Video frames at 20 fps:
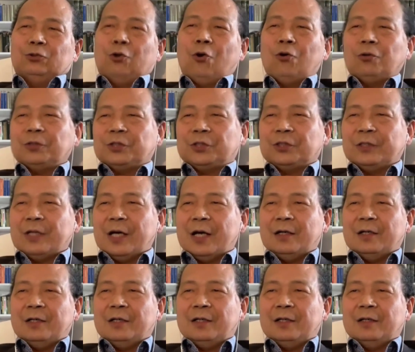同时
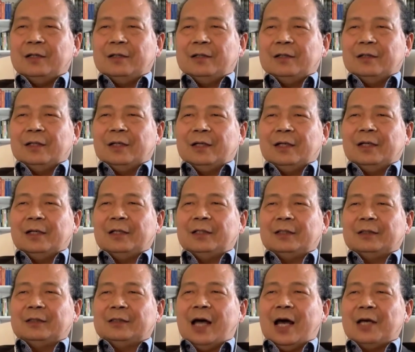呢，
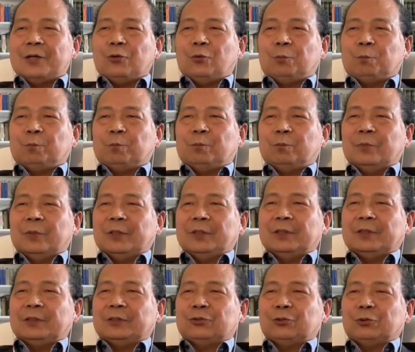呃，他又
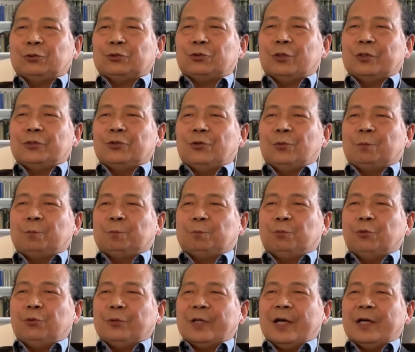呃就是说又
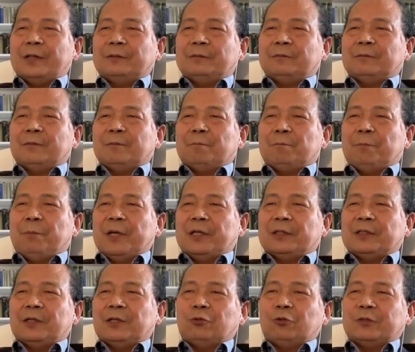不能
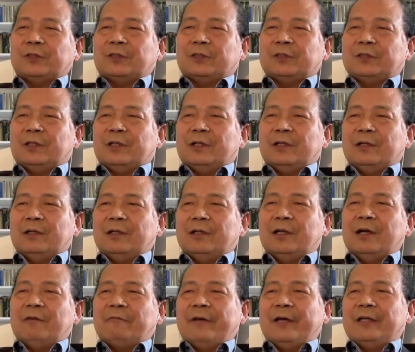被俄罗斯
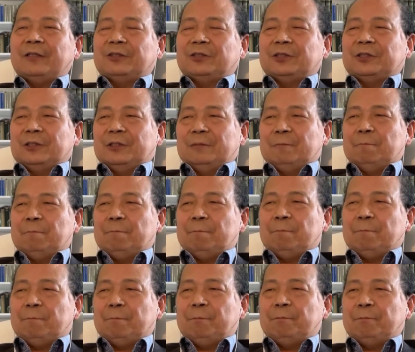认为是
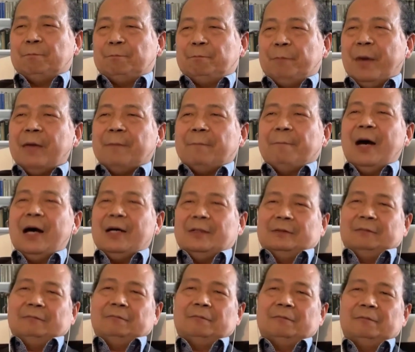背
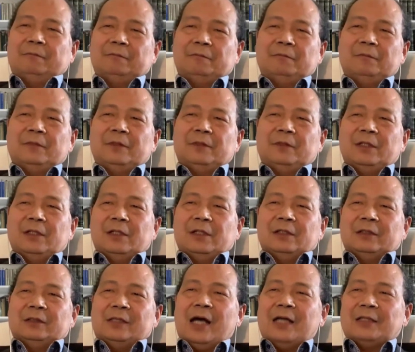叛。
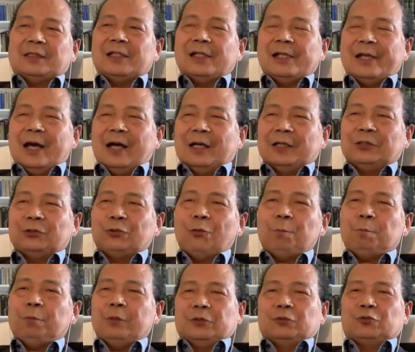他这两个
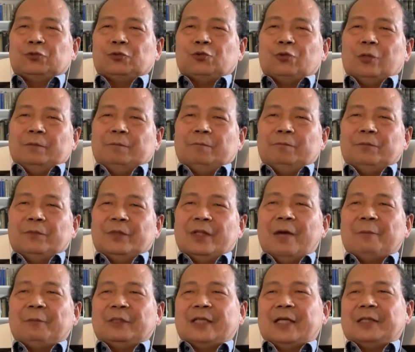都不能做，
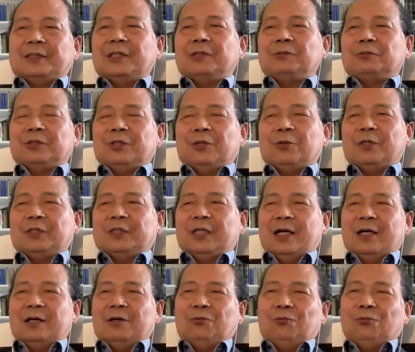那么在这种情况
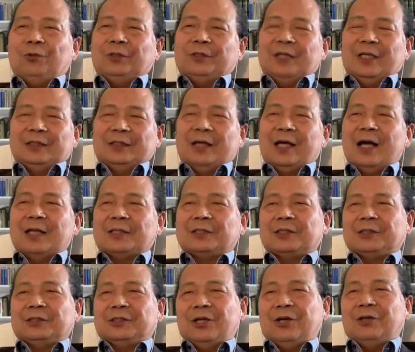下，我想他
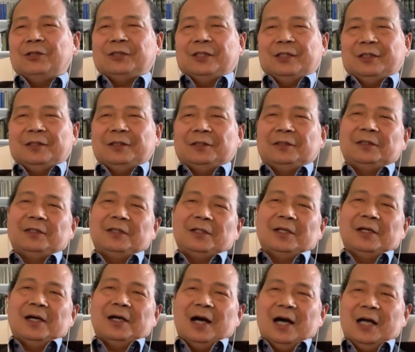这个调解呢，
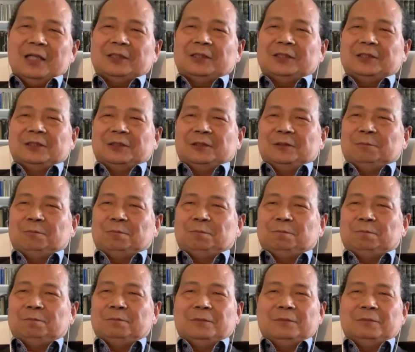还是，
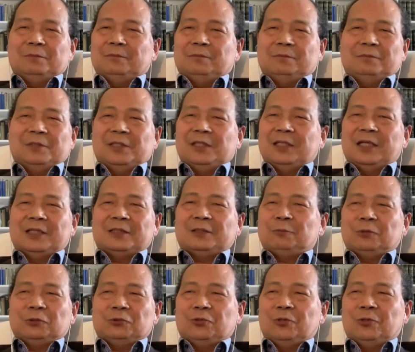嗯，应该
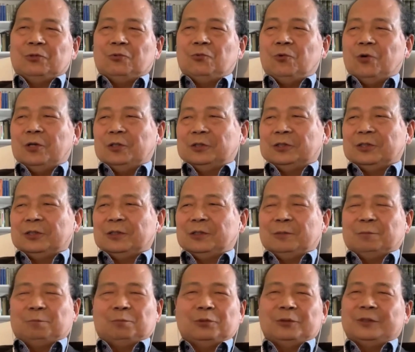这么说，我
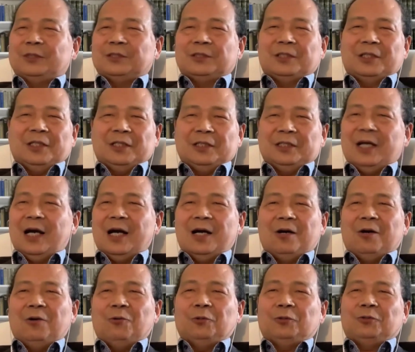是不是很
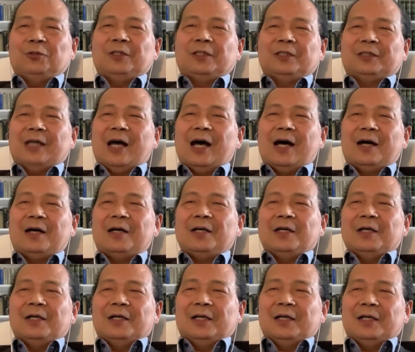看好？我觉得他，
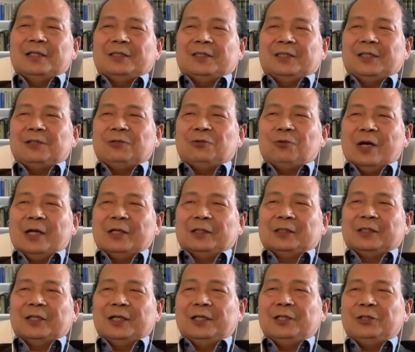呃，尽
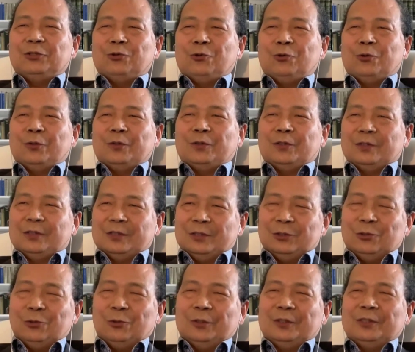管可能有
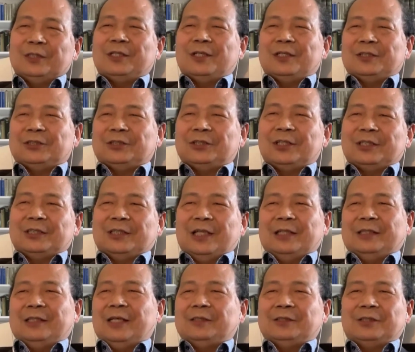有一个设
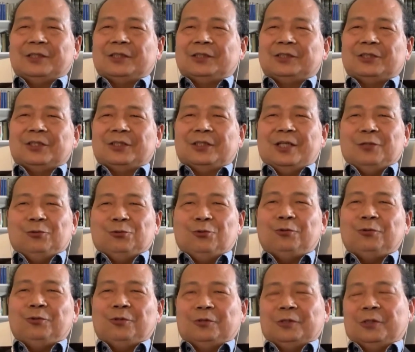想，但这个设想
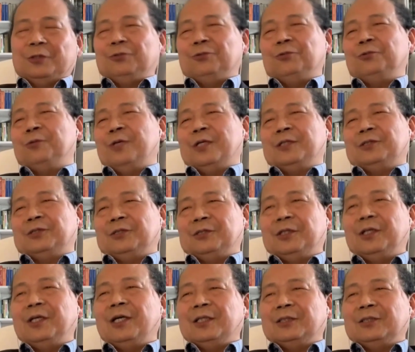永远永远
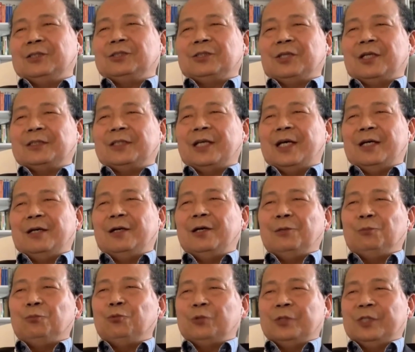是，至少在
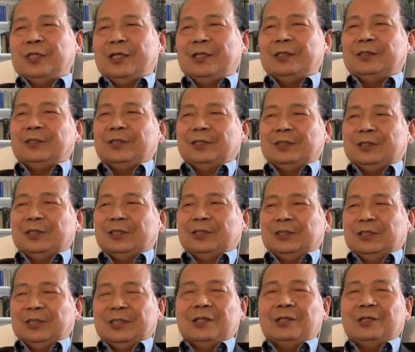目前这
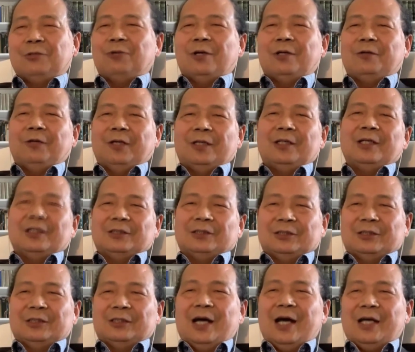这几个月内
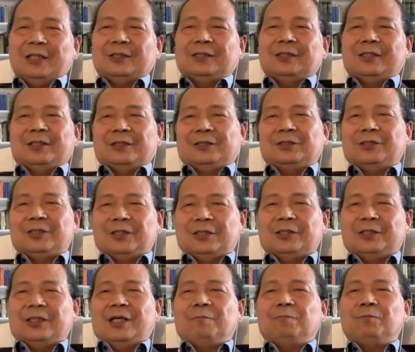是还是个
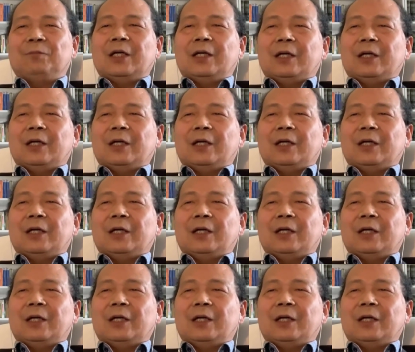设想。